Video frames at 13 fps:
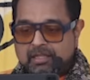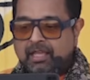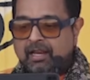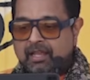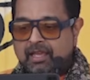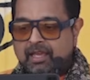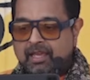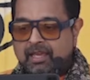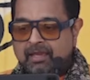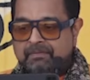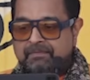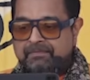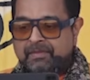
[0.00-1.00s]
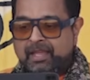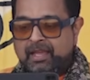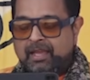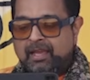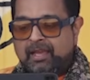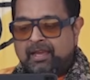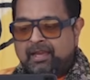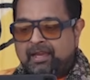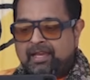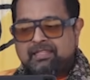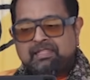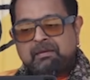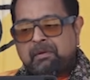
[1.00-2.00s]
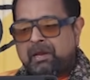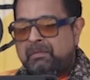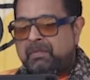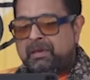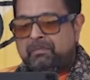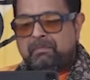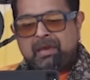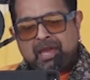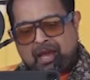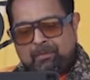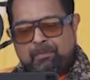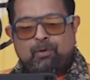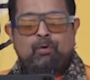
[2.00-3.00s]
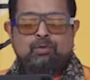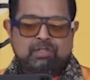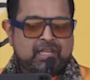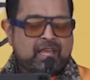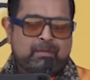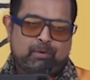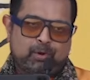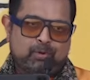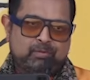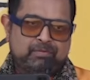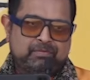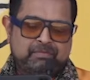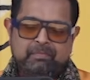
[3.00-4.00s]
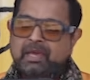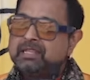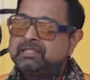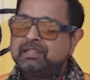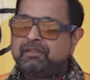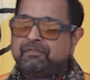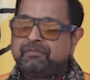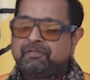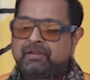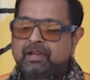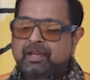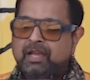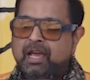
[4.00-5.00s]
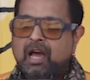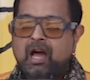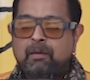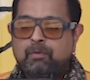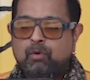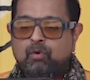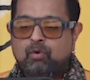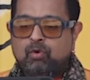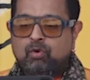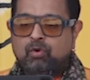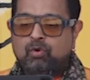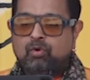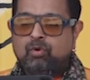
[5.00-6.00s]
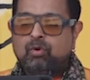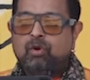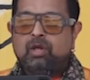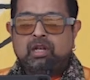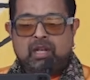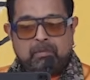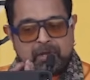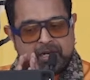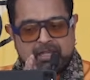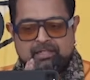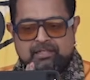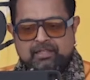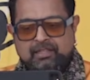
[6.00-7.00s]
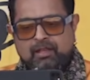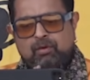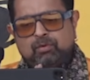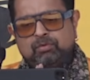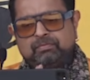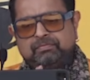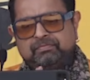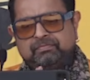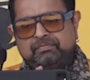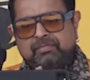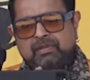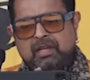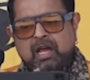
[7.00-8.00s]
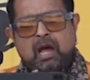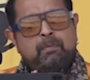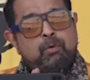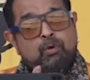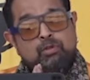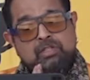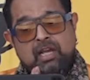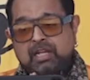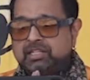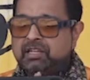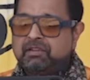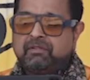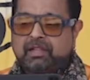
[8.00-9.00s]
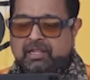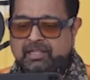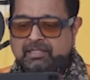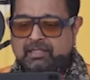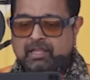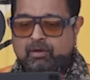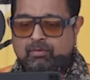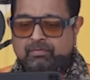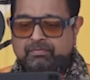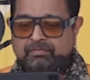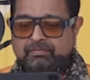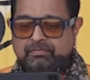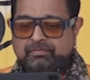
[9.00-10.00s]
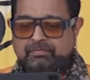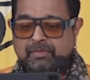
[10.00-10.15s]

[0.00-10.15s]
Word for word: और करते रहेंगे इसके बारे में मैं आप लोगों से क्या बोलूं मैं सिर्फ आप लोगों को नमन कर सकता हूं आप लोगों से आशीर्वाद ले सकता हूं